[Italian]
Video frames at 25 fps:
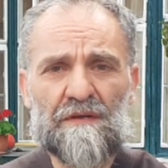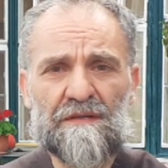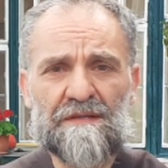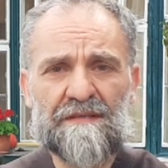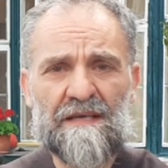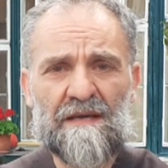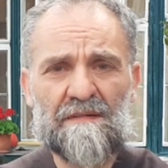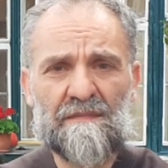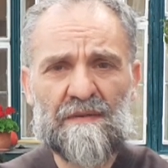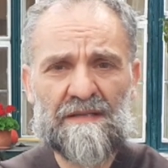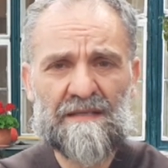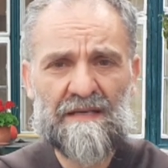il
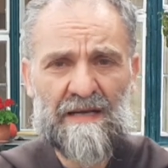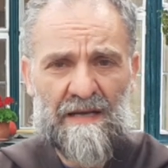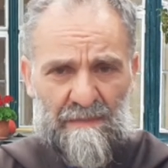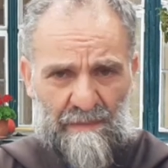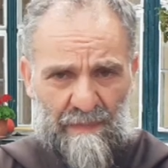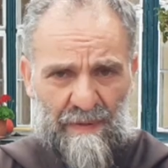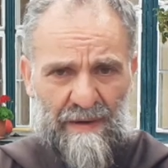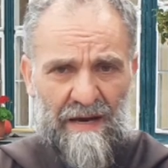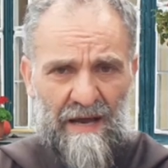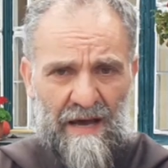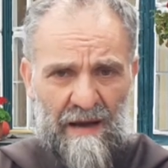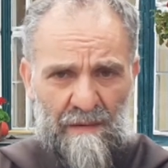tema delle
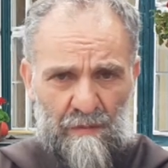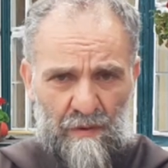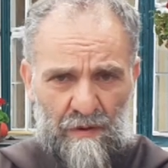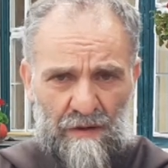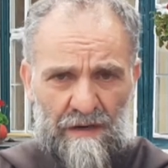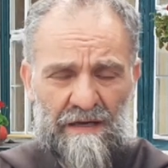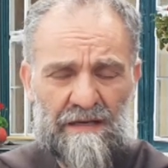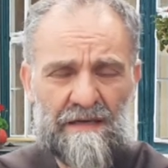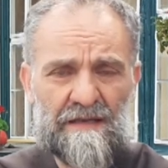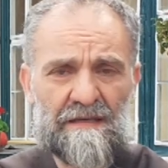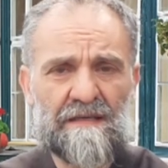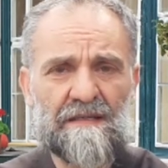
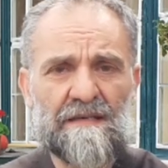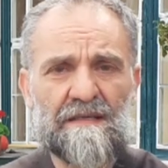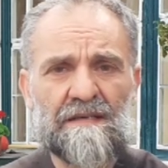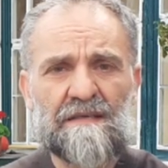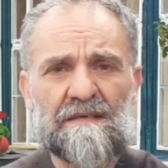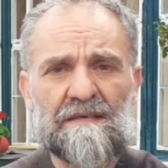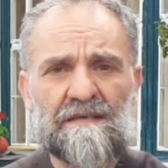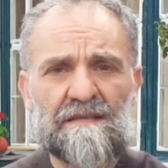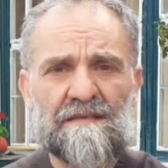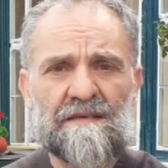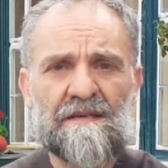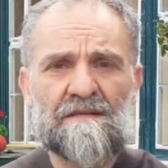parabole
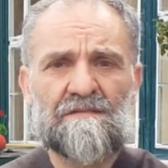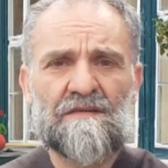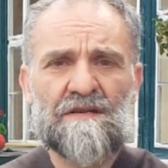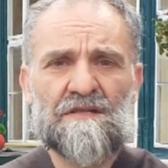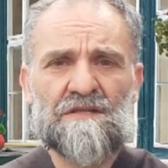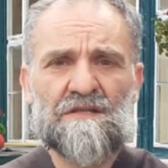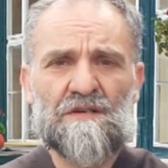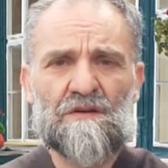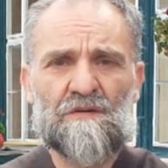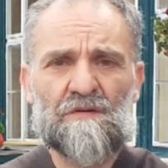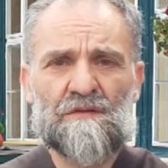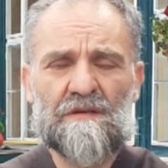del
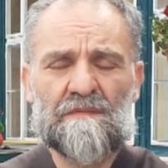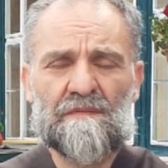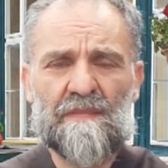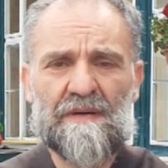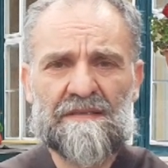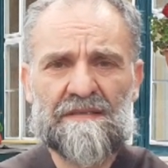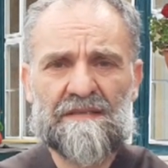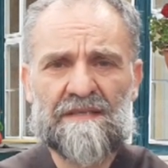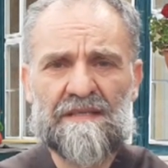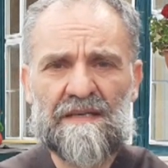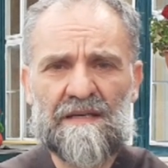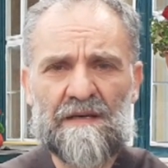Vangelo di
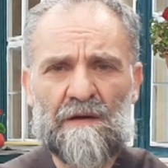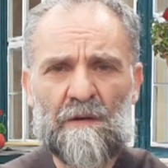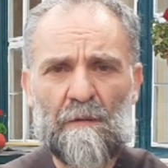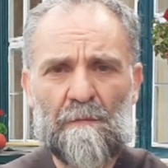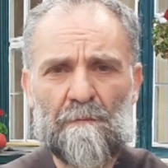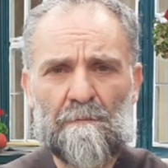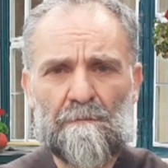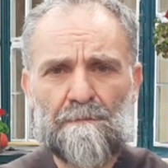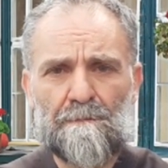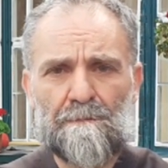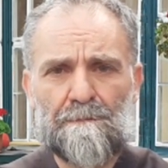Matteo